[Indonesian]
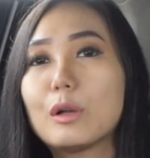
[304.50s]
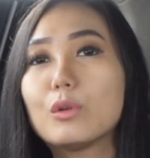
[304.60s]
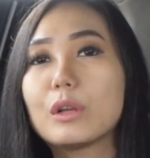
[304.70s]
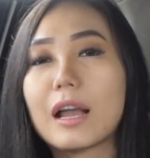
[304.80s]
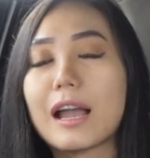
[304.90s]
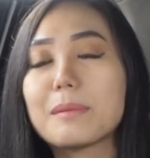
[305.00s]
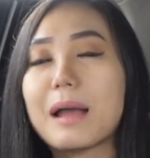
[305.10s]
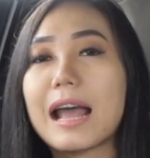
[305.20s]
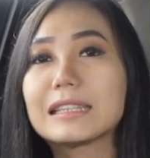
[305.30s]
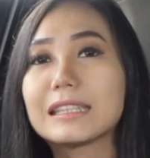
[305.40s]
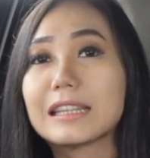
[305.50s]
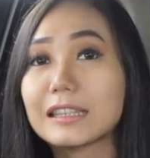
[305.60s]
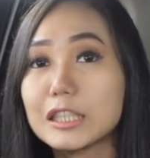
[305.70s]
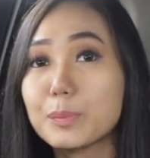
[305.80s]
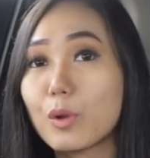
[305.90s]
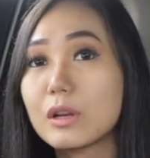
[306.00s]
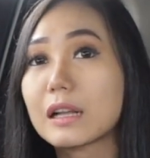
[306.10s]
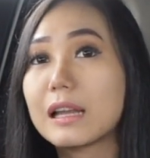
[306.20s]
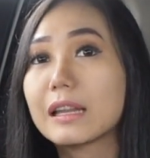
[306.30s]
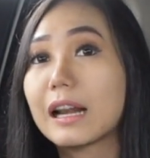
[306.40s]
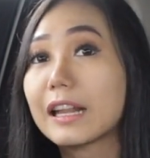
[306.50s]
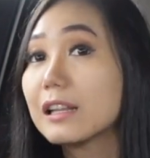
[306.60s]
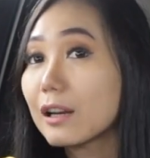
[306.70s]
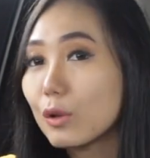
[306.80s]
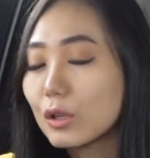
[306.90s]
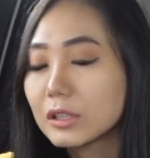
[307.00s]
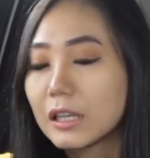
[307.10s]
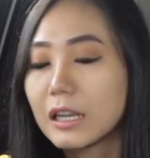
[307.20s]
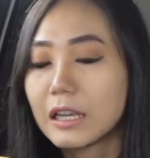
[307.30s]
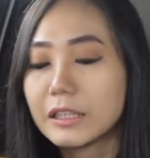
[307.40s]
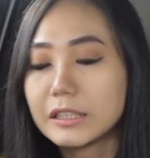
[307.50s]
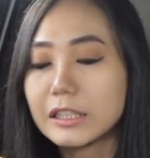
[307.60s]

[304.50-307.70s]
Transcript: menggunakan bahan sintetis produk dari leather Looks di